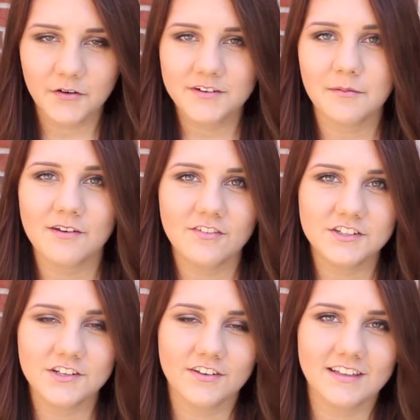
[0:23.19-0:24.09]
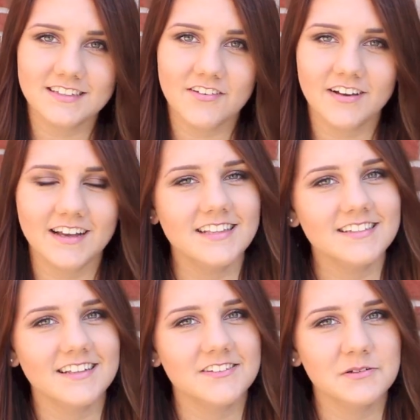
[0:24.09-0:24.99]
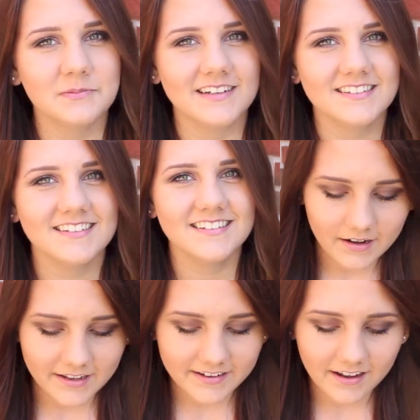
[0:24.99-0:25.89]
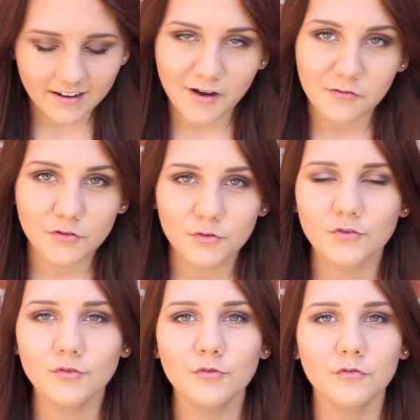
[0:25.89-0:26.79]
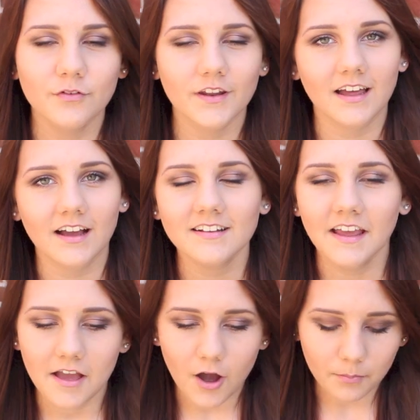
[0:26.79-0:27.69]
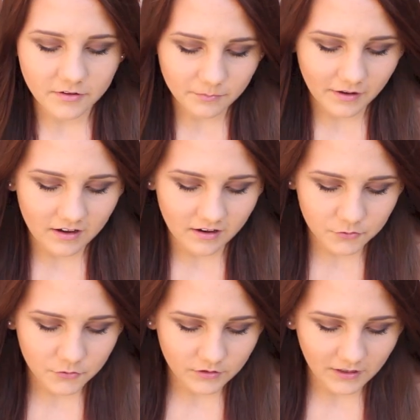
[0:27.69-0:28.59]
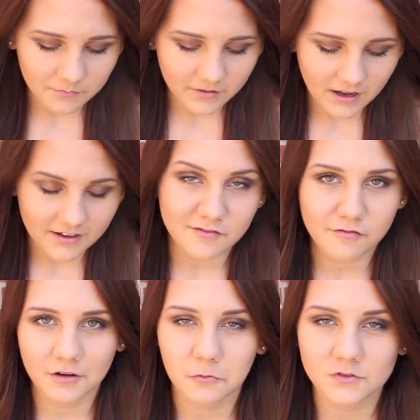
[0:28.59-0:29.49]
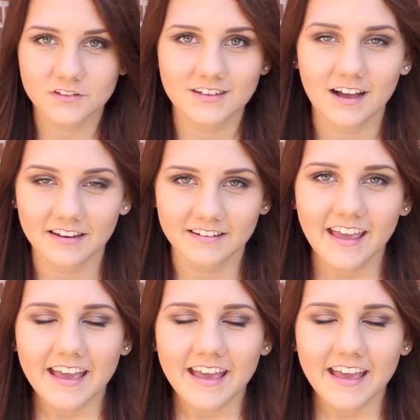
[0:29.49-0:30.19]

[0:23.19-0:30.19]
Und dabei wünsche ich euch jetzt einfach ganz, ganz viel Spaß. Lena Love You Too fragt, ob ich mal Autogrammkarten verlosen kann.